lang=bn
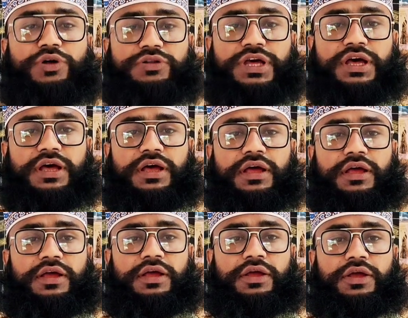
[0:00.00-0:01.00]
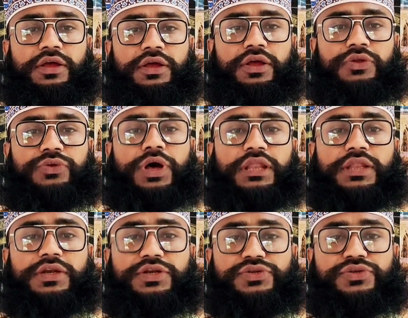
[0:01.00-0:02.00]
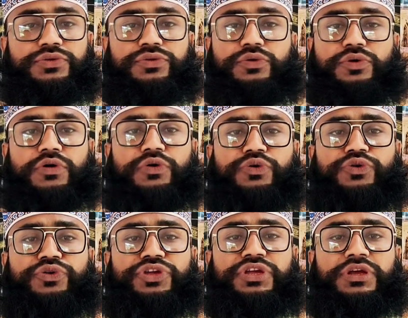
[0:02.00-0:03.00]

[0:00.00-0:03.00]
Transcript: কথা তো আল্লাহ রসুল তো কখনোই